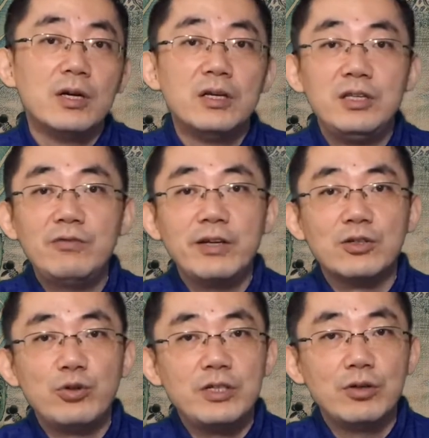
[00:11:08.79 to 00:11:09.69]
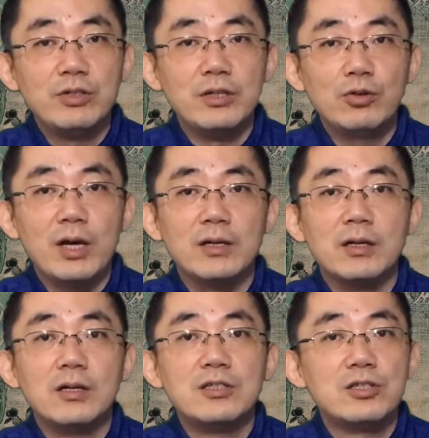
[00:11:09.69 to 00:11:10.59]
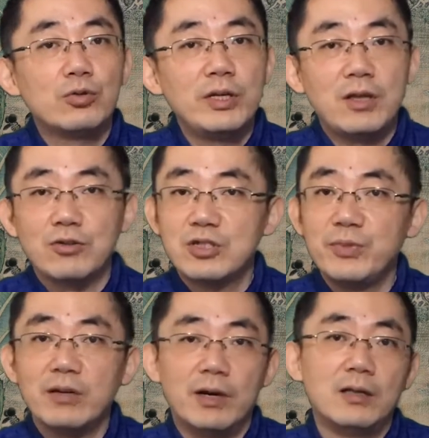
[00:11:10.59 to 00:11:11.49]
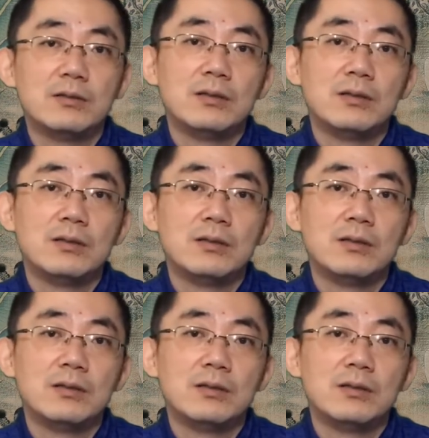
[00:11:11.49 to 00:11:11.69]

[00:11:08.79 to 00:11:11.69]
一味的追求淫乱。只会导致灭亡。